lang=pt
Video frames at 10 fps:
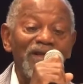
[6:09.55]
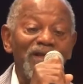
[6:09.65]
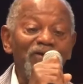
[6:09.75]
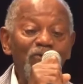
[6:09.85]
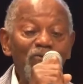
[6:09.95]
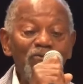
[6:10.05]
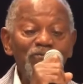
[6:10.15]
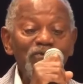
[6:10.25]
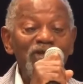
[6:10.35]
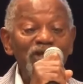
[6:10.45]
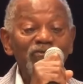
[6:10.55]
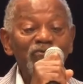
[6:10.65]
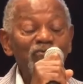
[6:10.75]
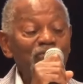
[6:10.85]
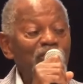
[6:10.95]
Incumbe
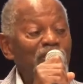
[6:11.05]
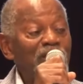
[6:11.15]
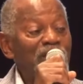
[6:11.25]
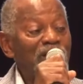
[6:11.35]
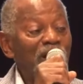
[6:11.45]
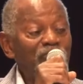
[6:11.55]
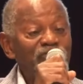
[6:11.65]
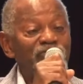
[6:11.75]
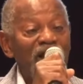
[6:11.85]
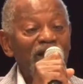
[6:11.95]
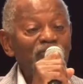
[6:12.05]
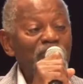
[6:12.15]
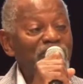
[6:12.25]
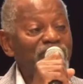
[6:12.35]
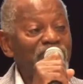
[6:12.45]
isso ao Estado
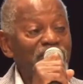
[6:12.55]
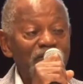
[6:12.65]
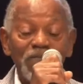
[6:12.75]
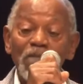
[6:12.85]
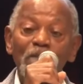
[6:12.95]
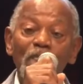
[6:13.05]
brasileiro.